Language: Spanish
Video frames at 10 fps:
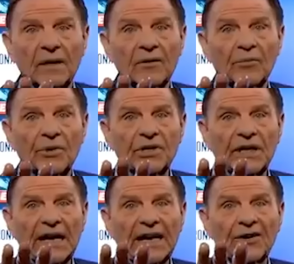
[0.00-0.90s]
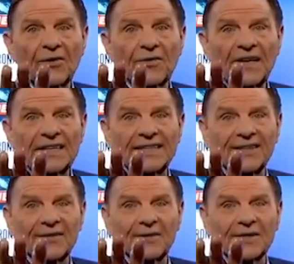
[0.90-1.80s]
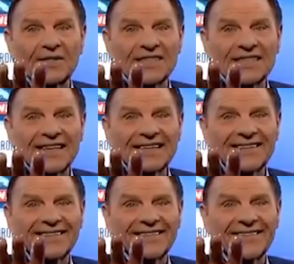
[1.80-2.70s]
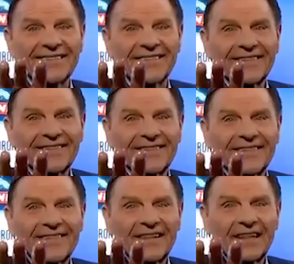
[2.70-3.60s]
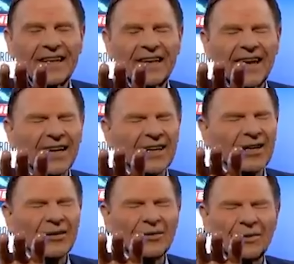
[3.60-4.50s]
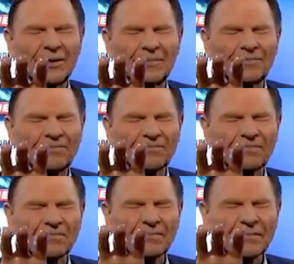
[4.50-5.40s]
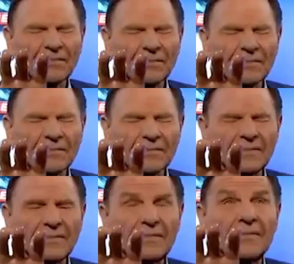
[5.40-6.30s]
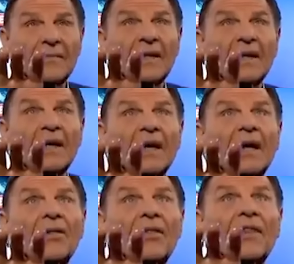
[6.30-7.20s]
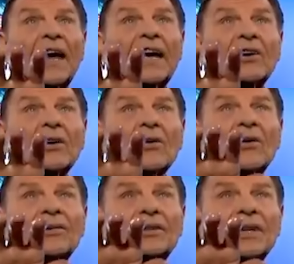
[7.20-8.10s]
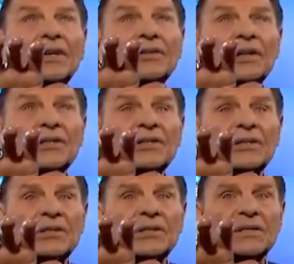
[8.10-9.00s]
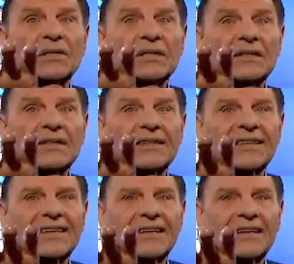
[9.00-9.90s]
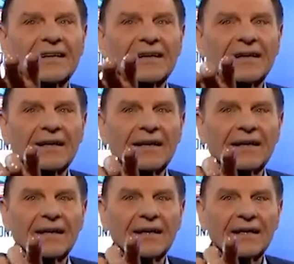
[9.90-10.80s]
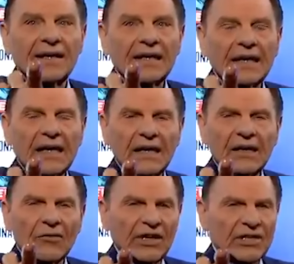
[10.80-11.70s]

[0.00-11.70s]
Y lo que Kenneth Copeland está haciendo es curar a las personas de coronavirus a través de la televisión. Literalmente, le pidió a la gente que toque la pantalla, así los curaba o los